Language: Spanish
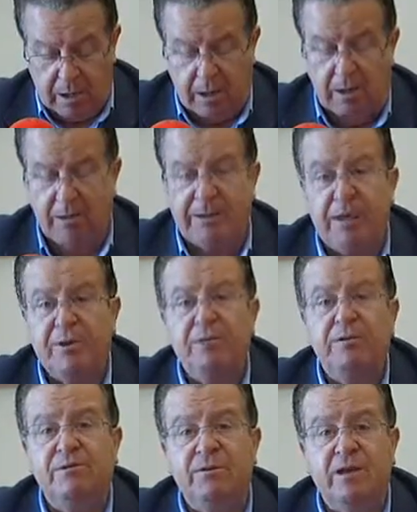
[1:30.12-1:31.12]
el día
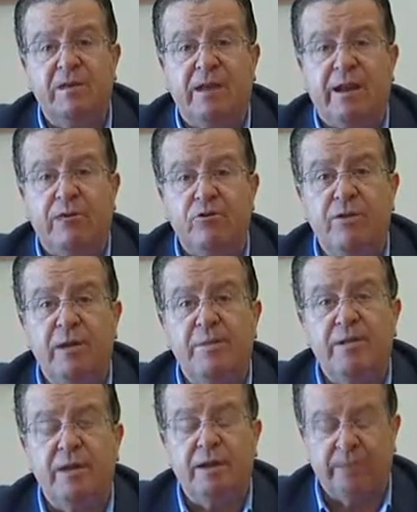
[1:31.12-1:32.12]
27 y a las 12 de la
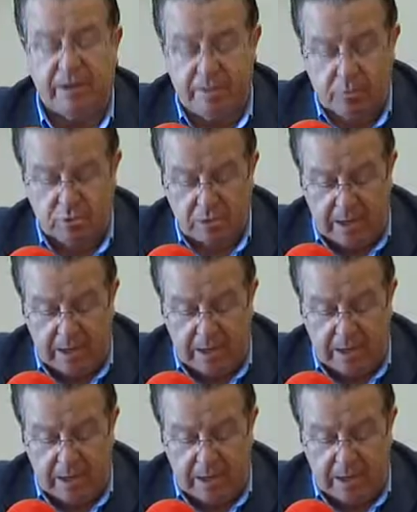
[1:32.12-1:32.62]
mañana tenemos